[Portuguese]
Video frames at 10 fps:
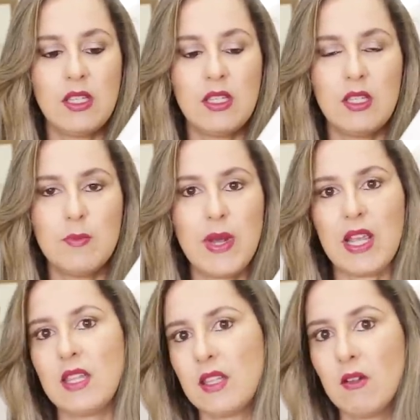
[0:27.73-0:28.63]
E
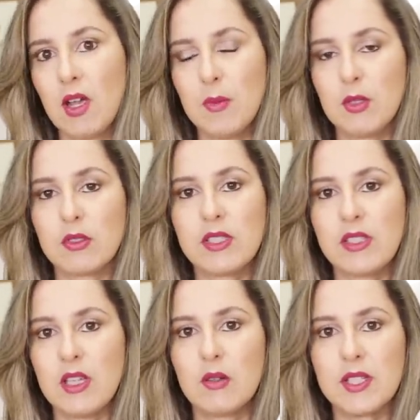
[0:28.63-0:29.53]
para quem tem o cabelo
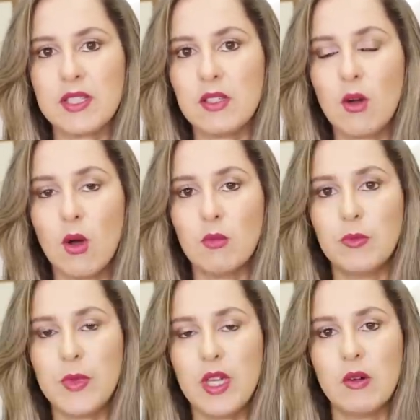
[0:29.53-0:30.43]
seco, assim como
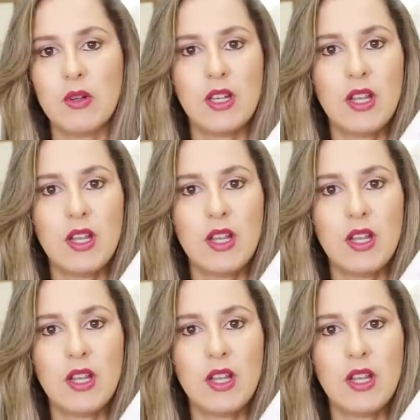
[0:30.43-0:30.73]
o meu,